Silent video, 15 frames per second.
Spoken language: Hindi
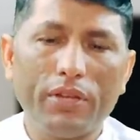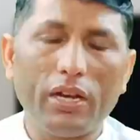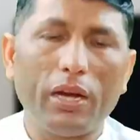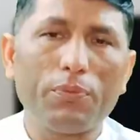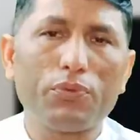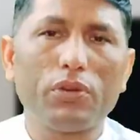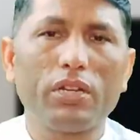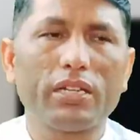फिर
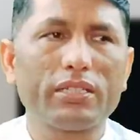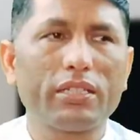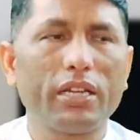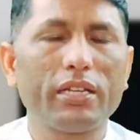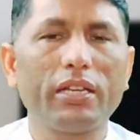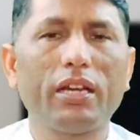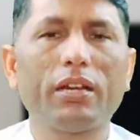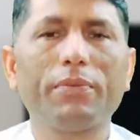आपको लगता
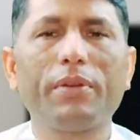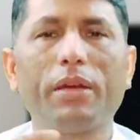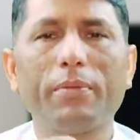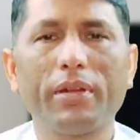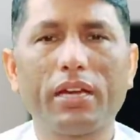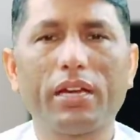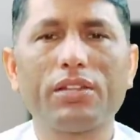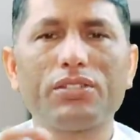है कि यार अभी
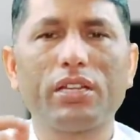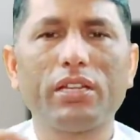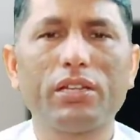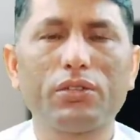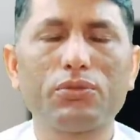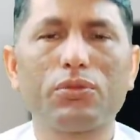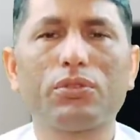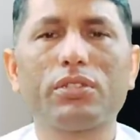हमें घर जाने
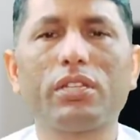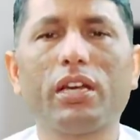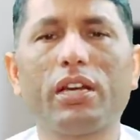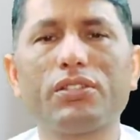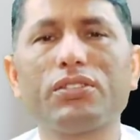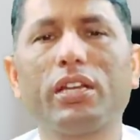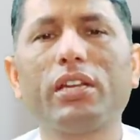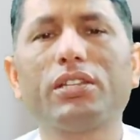की ज़रूरत है
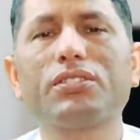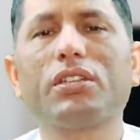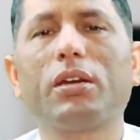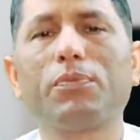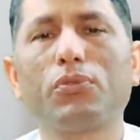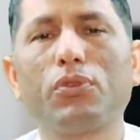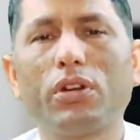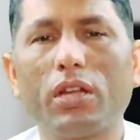अचानक से
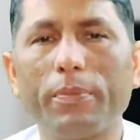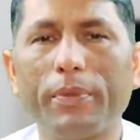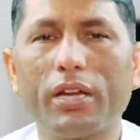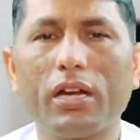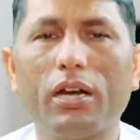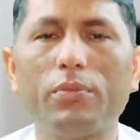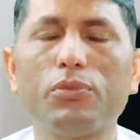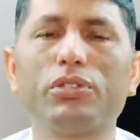आपको घर में
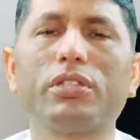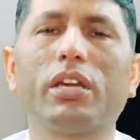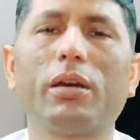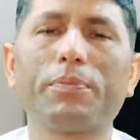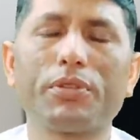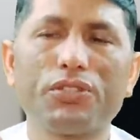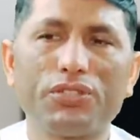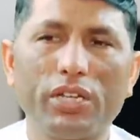काम होता
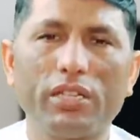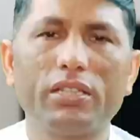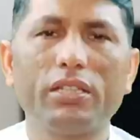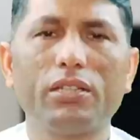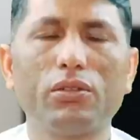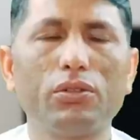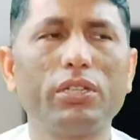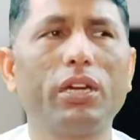है आपकी
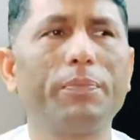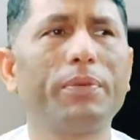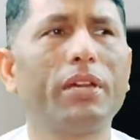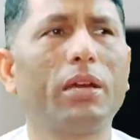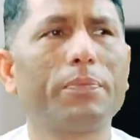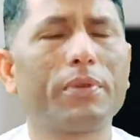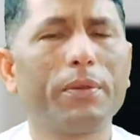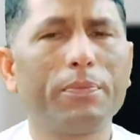शादी या
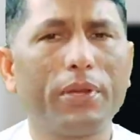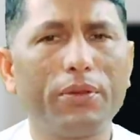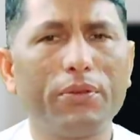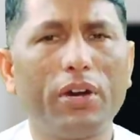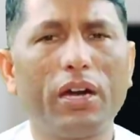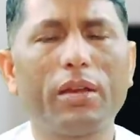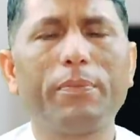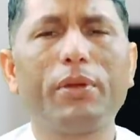फिर आपके
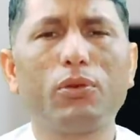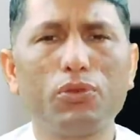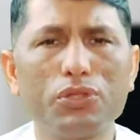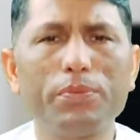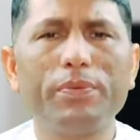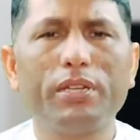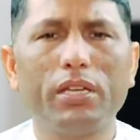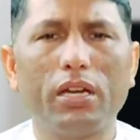परिवार में
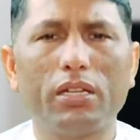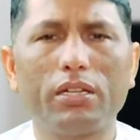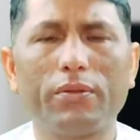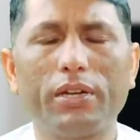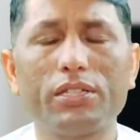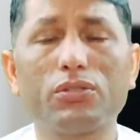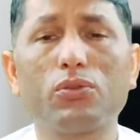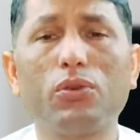कुछ भी
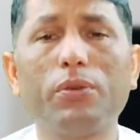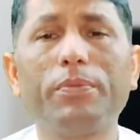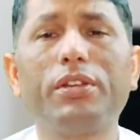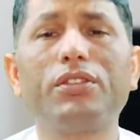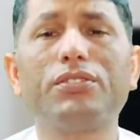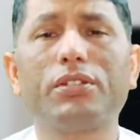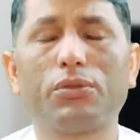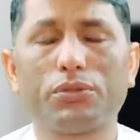अदरवाइज़ कोई भी
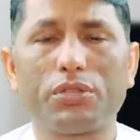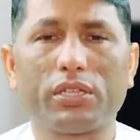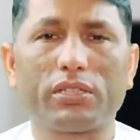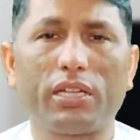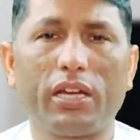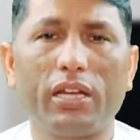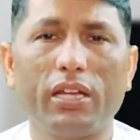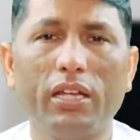रीज़न हो
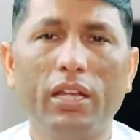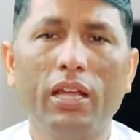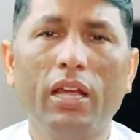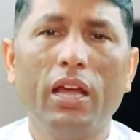सकता है